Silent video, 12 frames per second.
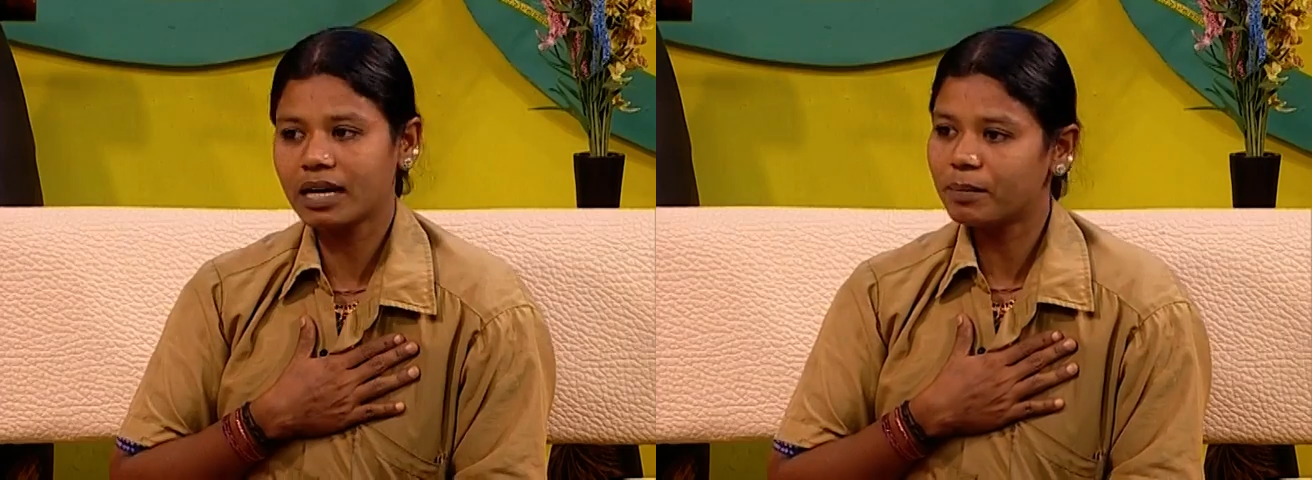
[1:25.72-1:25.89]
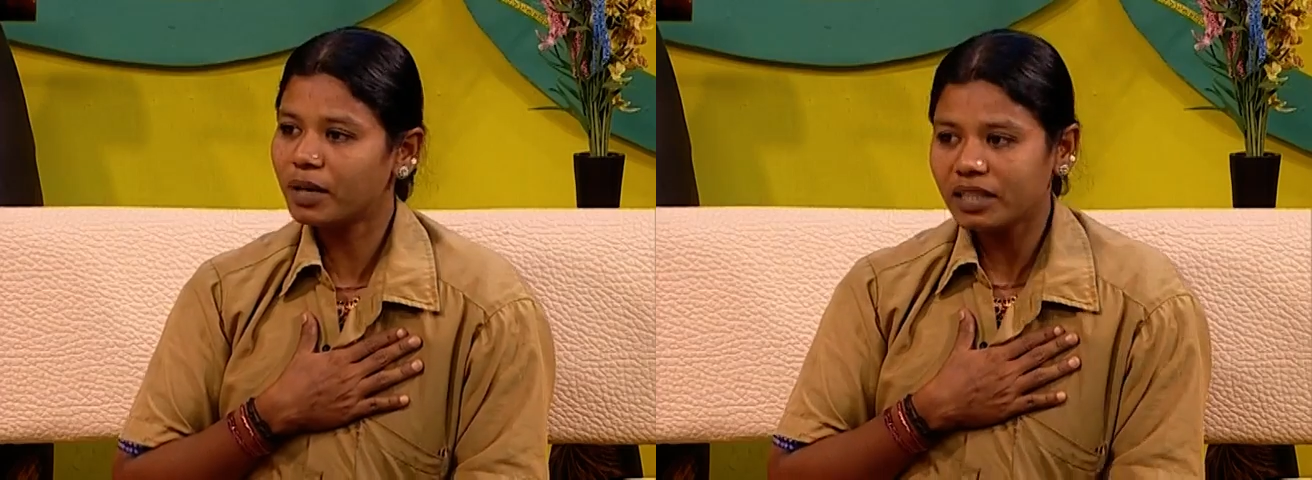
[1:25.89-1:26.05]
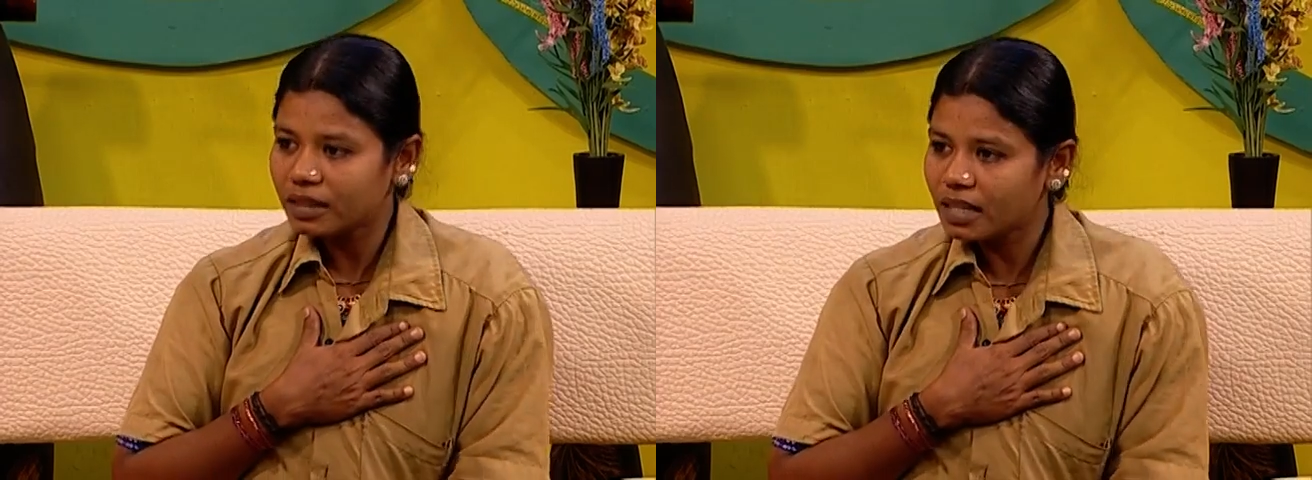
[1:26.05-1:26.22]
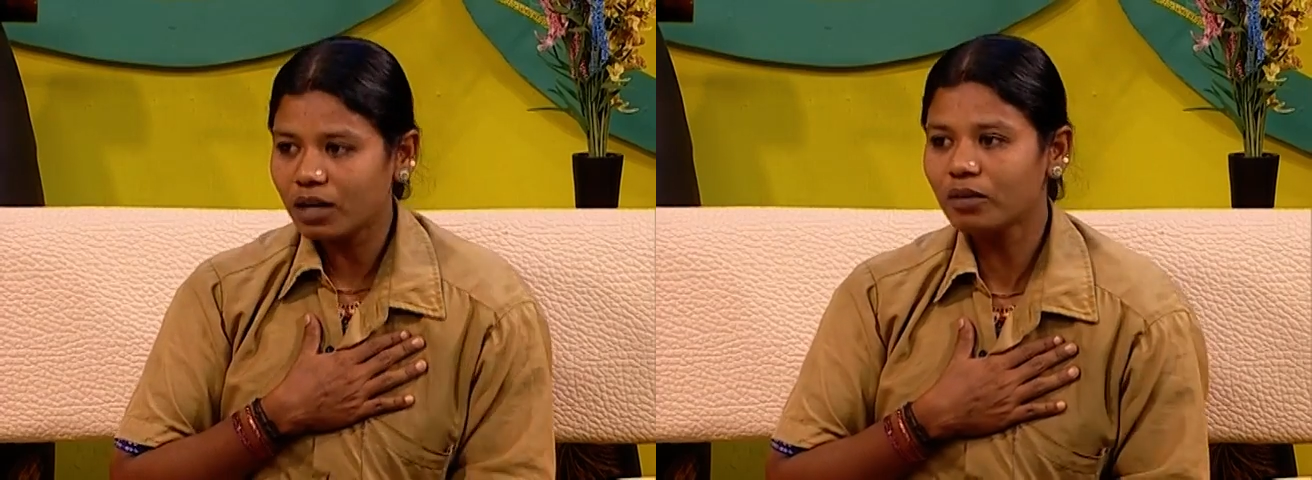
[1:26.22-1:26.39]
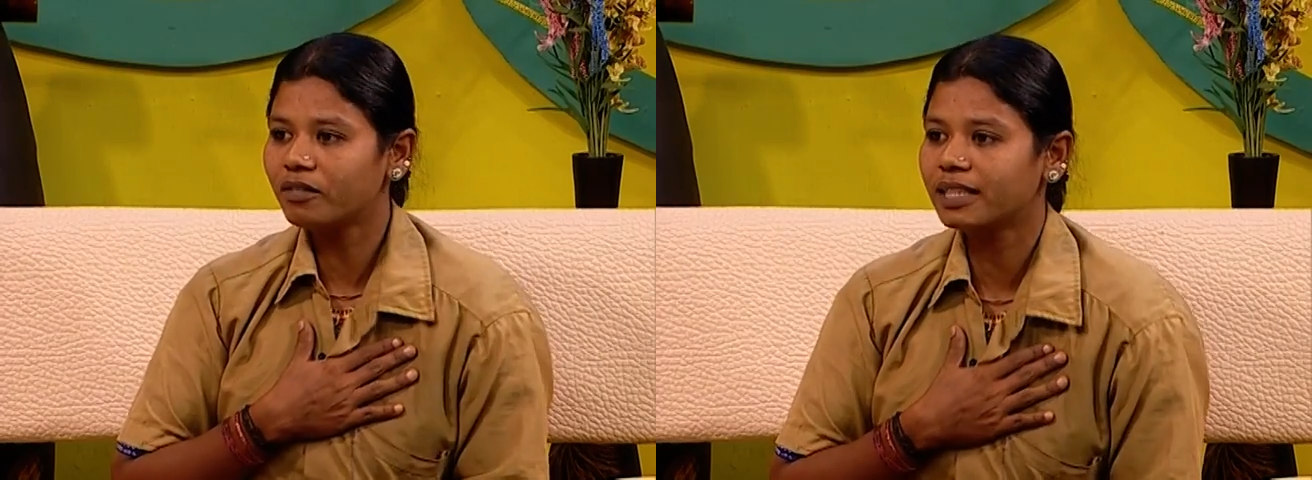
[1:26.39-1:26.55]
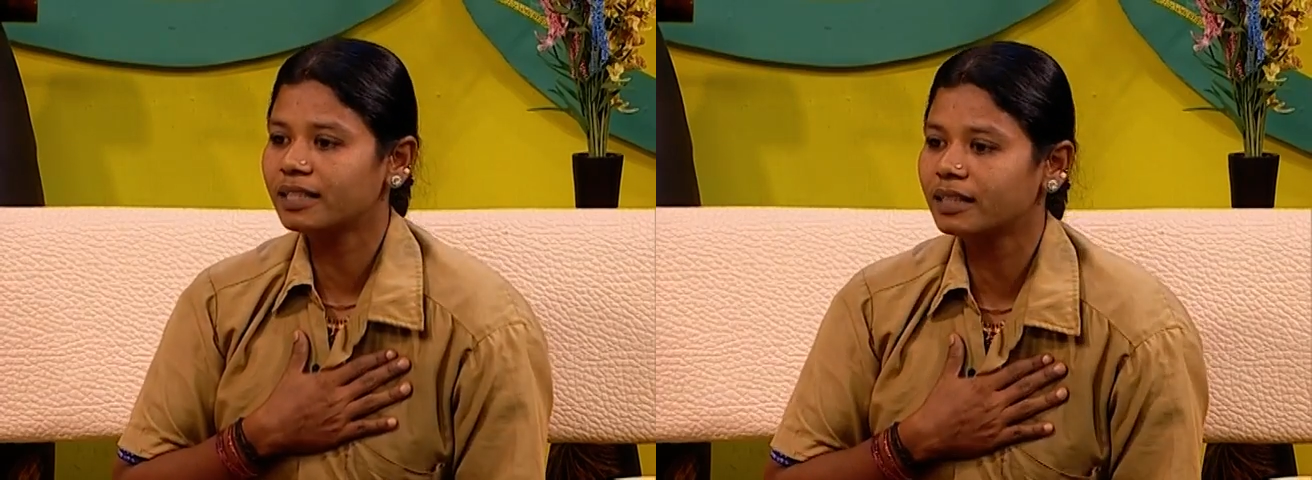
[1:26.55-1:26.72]
எங்க அம்மா இந்த
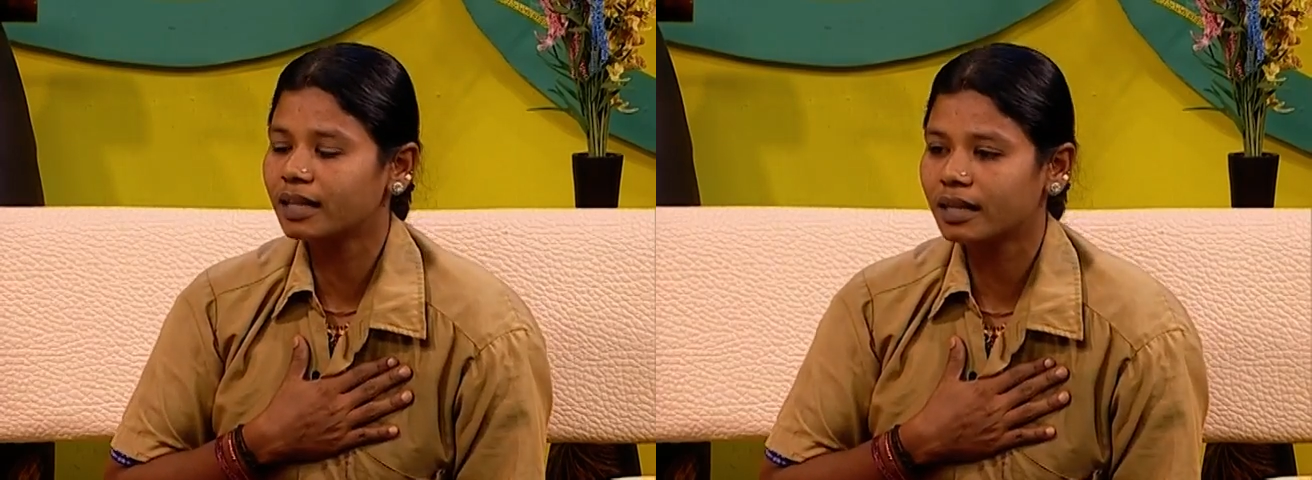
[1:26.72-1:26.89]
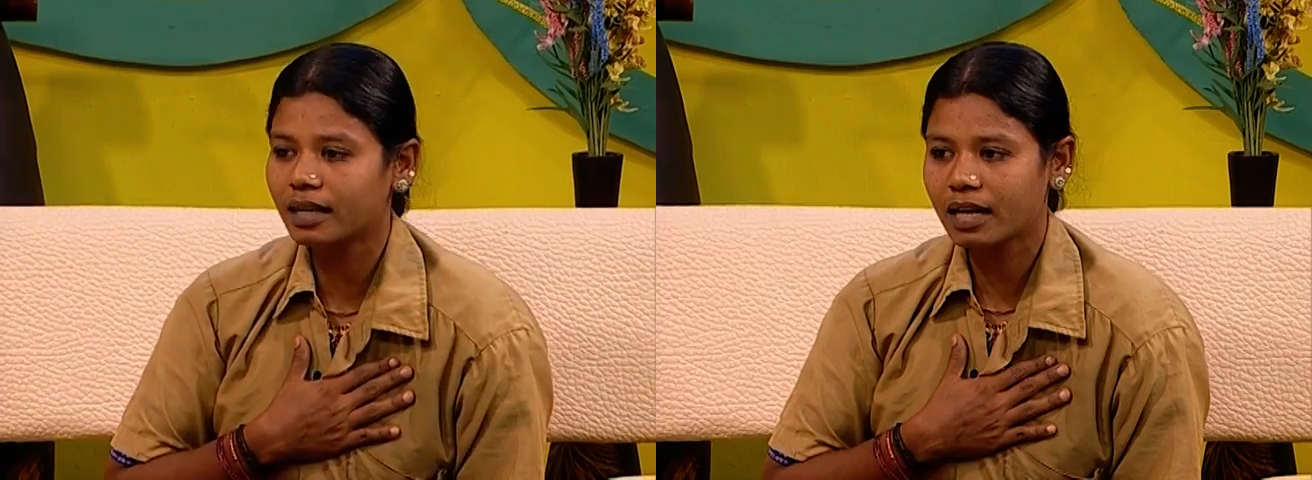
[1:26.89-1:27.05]
அளவுக்கு வளர்த்துருக்காங்க